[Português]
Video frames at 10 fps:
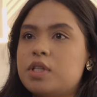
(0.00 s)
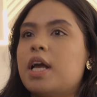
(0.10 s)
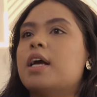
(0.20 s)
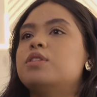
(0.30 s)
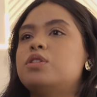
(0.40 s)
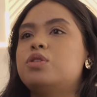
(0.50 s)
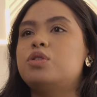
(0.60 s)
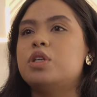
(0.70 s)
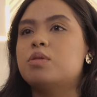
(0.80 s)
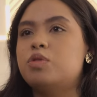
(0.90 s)
Sim, a
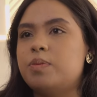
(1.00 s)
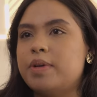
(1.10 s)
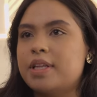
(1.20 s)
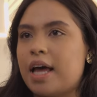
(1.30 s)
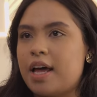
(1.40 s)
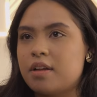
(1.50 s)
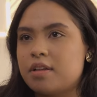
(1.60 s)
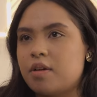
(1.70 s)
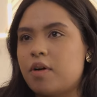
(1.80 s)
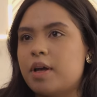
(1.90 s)
gente tinha um time interno,
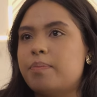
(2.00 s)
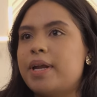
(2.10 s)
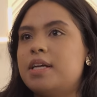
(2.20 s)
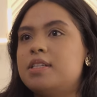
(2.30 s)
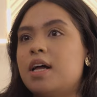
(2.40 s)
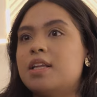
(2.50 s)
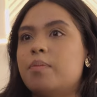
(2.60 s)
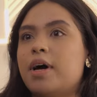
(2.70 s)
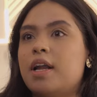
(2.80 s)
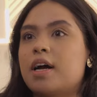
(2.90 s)
então a empresa ela
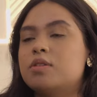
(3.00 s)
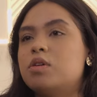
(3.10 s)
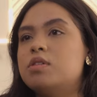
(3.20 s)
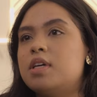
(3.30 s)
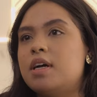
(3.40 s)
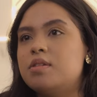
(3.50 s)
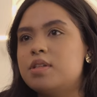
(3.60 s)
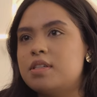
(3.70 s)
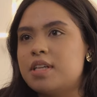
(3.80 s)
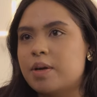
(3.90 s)
trabalha há 14
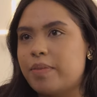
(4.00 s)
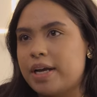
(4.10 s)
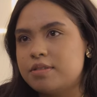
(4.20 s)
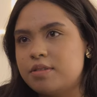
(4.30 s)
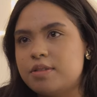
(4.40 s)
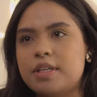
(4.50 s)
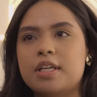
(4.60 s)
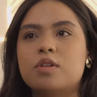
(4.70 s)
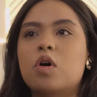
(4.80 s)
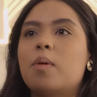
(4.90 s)
anos nesse segmento. E no